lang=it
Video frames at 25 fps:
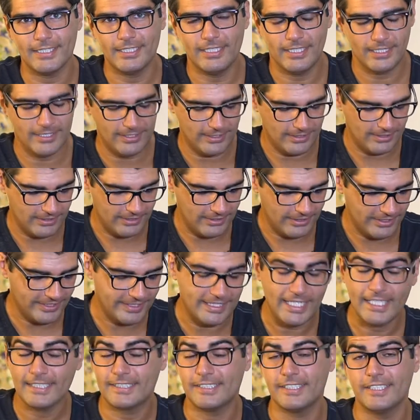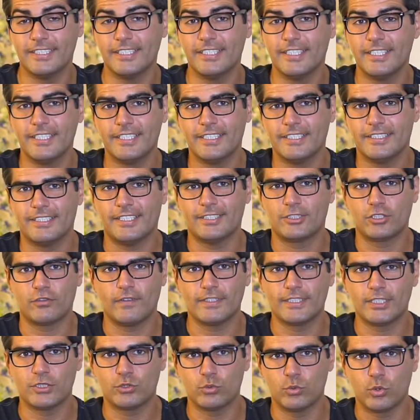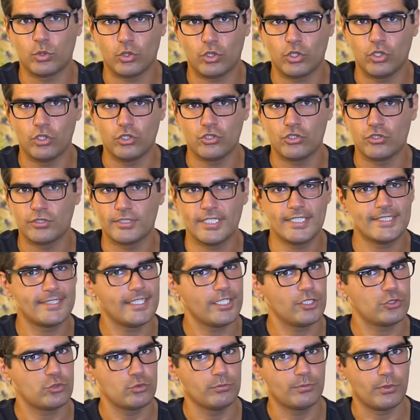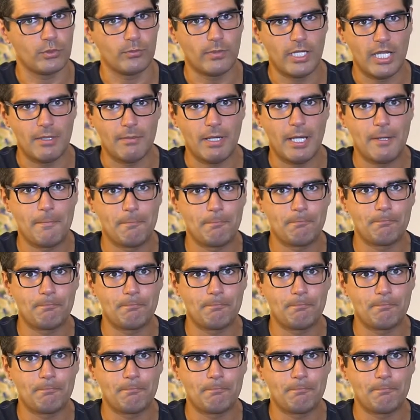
la, i dati che trovate sull'orologio senza nessun problema.